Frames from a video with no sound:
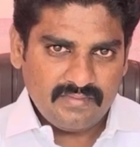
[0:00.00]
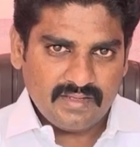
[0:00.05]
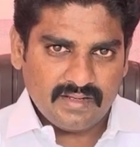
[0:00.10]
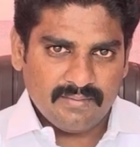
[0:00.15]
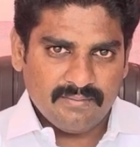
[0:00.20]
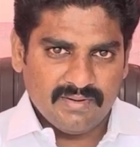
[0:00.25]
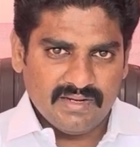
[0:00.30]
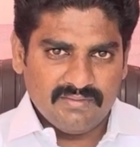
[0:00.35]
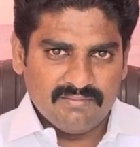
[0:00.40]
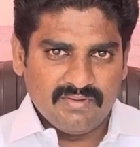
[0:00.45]

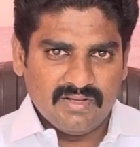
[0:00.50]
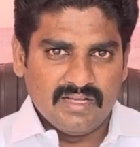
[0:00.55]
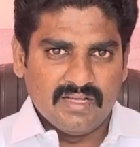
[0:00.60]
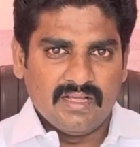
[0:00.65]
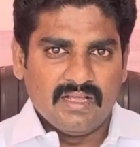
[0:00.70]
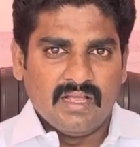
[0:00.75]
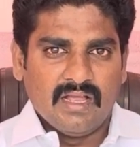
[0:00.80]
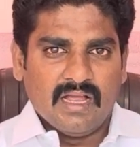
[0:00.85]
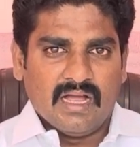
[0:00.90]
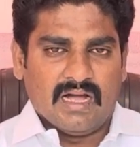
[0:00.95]
பின்பு
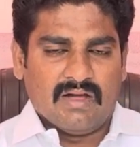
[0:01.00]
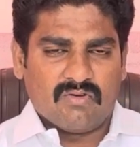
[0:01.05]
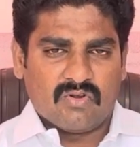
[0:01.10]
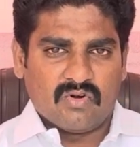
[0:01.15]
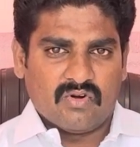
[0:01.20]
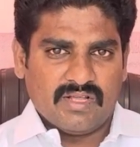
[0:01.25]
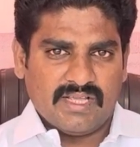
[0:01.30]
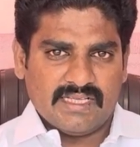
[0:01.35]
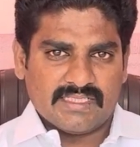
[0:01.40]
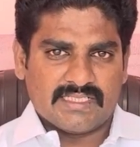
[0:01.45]

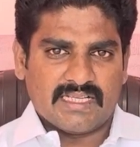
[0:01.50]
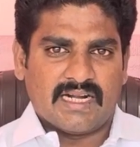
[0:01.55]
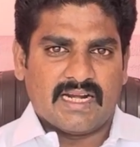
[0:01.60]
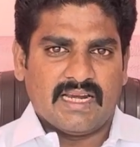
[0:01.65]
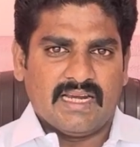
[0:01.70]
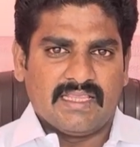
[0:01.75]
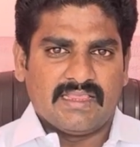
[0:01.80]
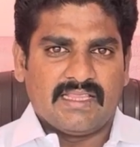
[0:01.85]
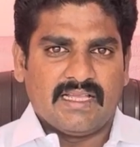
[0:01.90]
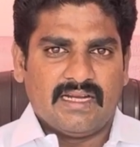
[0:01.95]
அவருடைய
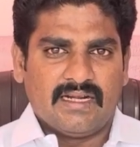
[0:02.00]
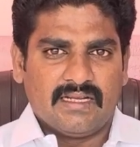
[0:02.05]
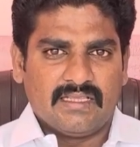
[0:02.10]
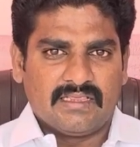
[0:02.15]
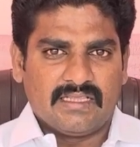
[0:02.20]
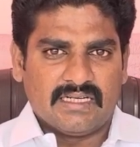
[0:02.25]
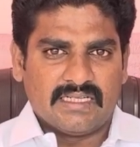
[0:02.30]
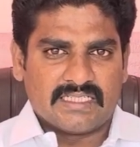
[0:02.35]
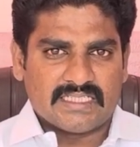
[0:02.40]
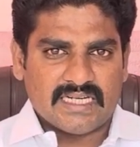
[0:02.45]
சடலத்தை
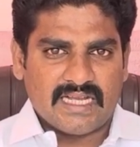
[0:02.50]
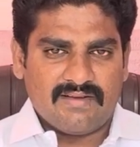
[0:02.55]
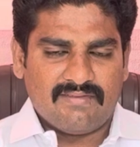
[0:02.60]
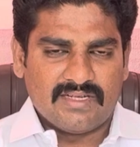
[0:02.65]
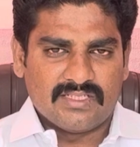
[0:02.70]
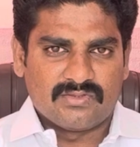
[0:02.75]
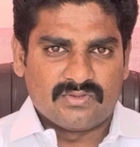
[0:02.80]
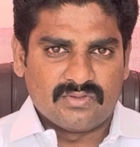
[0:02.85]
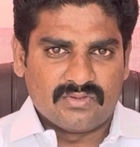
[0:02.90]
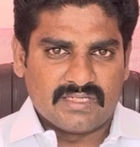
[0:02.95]
எடுத்து
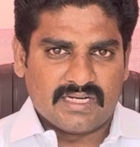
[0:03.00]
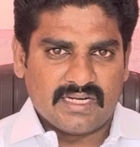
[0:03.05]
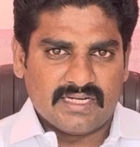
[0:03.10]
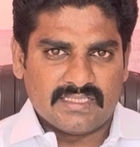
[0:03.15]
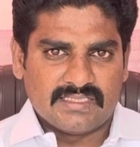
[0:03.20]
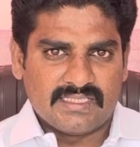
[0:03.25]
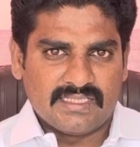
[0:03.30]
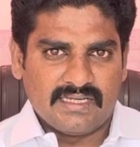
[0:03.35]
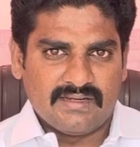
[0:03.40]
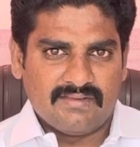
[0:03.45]
டிராவல்
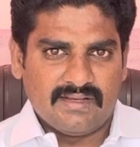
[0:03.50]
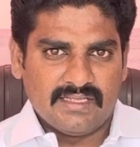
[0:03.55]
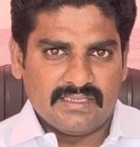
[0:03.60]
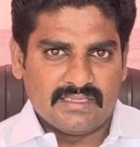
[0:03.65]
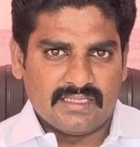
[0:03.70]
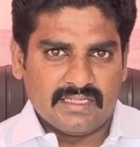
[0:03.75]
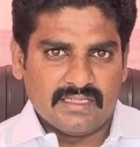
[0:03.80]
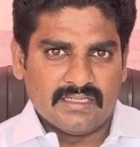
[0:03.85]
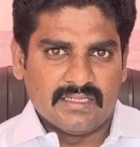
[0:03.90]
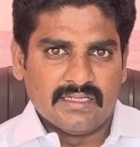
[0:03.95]
சூட்கேட்ஸில்
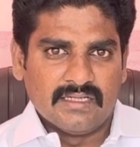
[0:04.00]
வைத்து